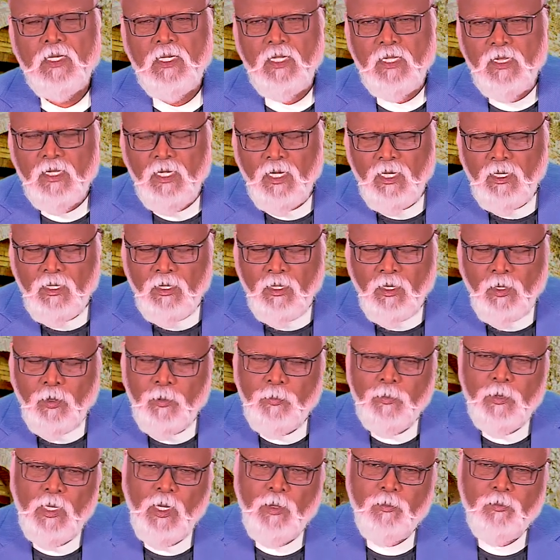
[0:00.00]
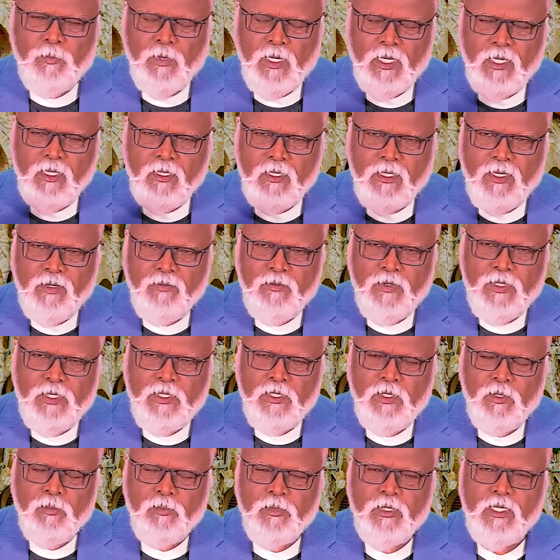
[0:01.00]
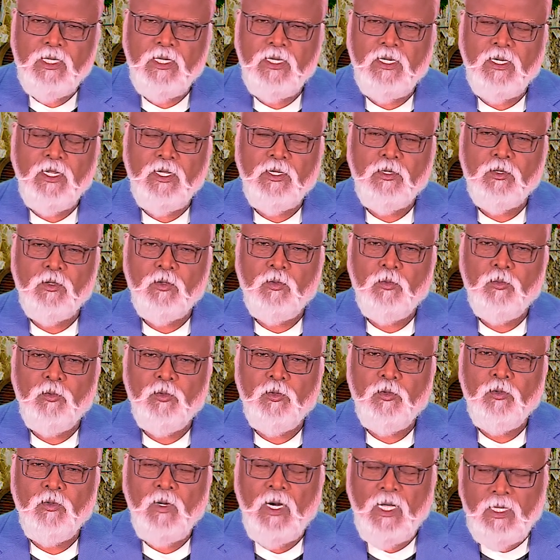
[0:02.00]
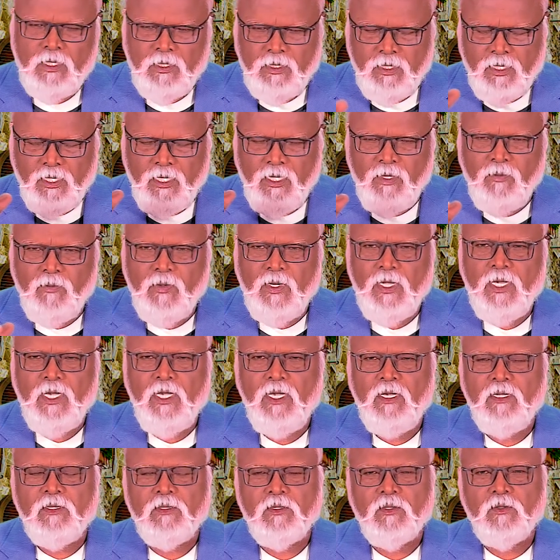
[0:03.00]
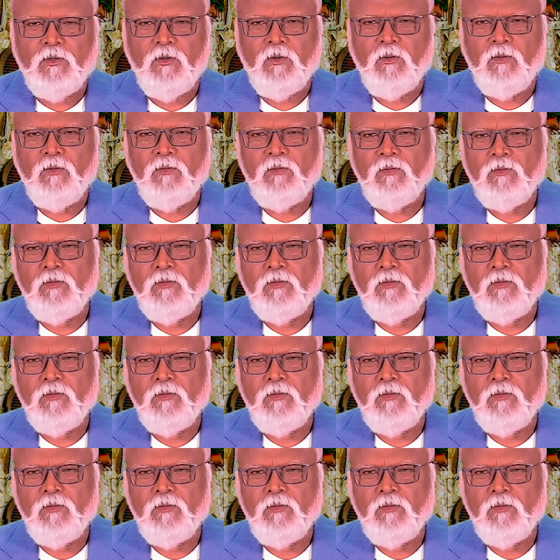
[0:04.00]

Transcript: இதையெல்லாம் நாம் மறக்க வேண்டும் என்று நினைக்கிறோமோ அது நினைவிலேயே இருக்கும்